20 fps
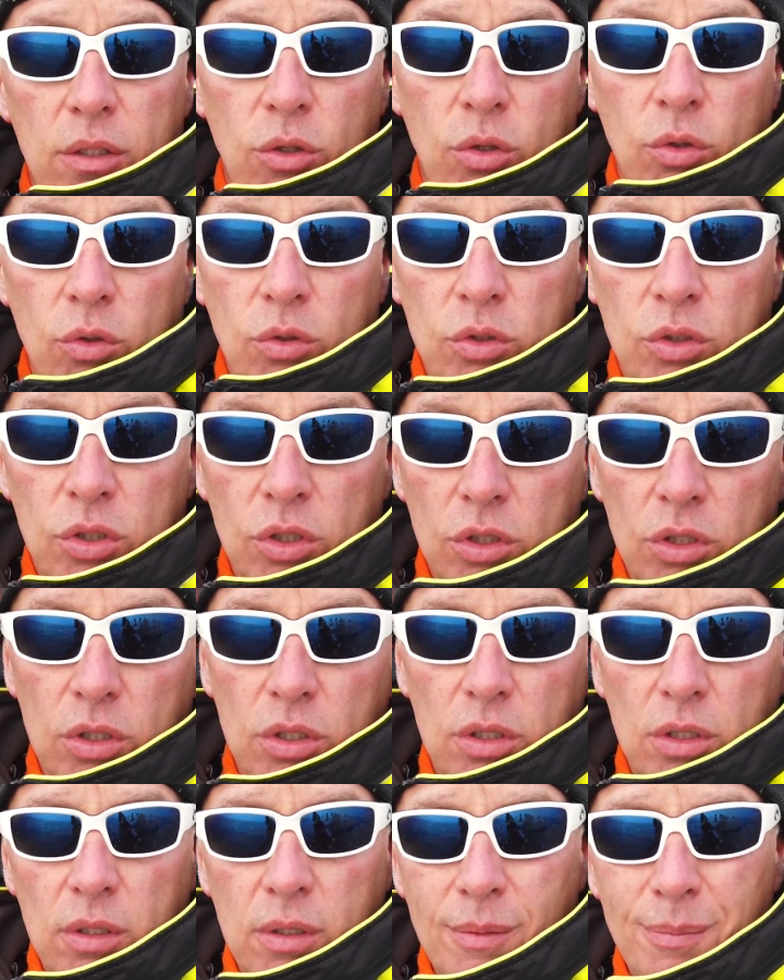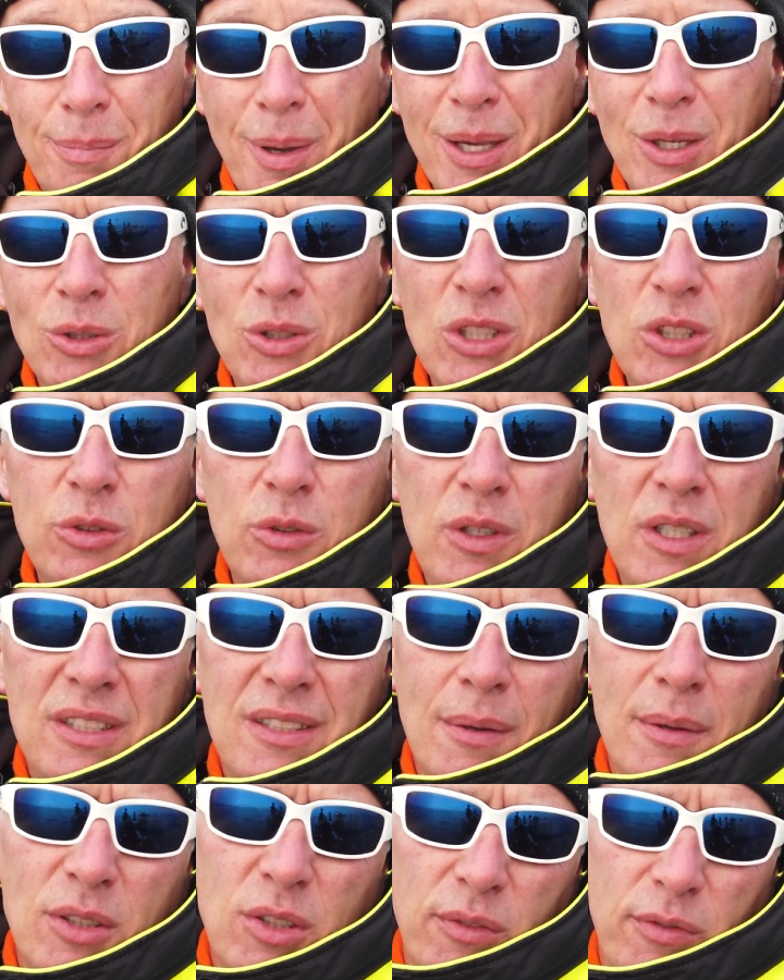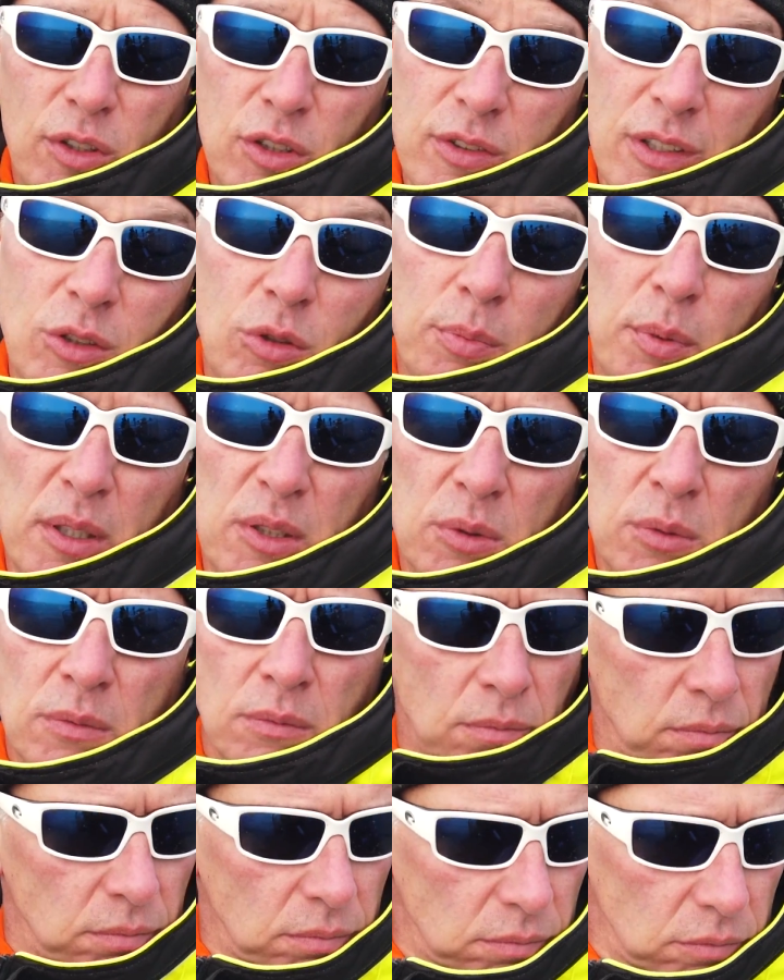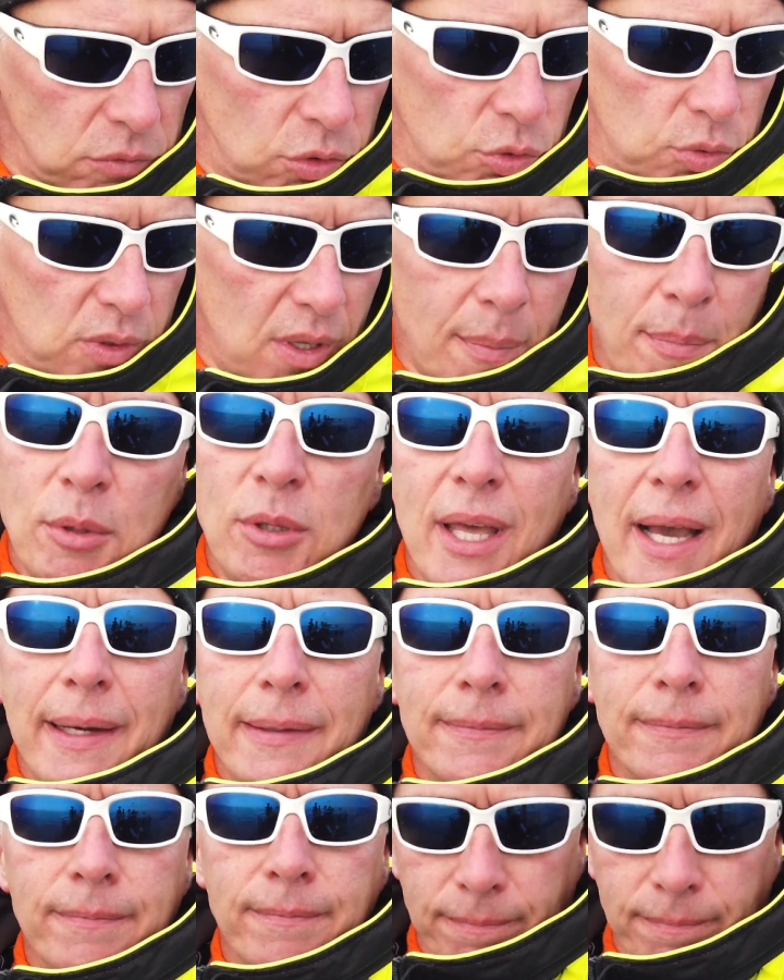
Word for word: Donc, euh, bah écoutez, je vais vous laisser parce qu'il faut que je fasse du poisson. Je vous dis à plus tard.